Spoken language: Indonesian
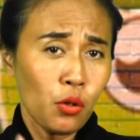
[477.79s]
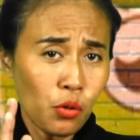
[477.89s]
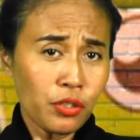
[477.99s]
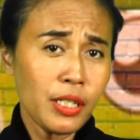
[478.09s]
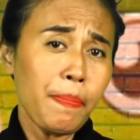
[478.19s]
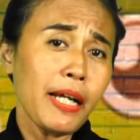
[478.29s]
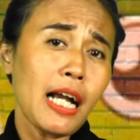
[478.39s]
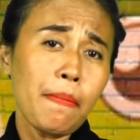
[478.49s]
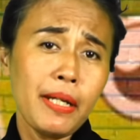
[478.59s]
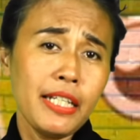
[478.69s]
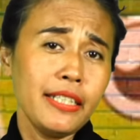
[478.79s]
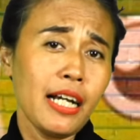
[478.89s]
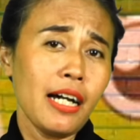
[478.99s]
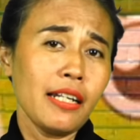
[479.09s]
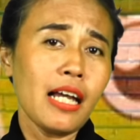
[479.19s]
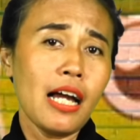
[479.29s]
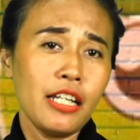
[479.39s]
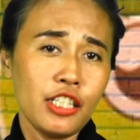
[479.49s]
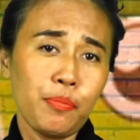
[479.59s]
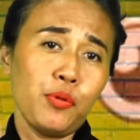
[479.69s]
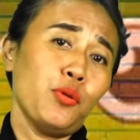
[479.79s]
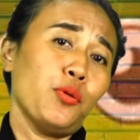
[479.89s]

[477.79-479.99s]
Kursi PKB di Jakarta ada 10,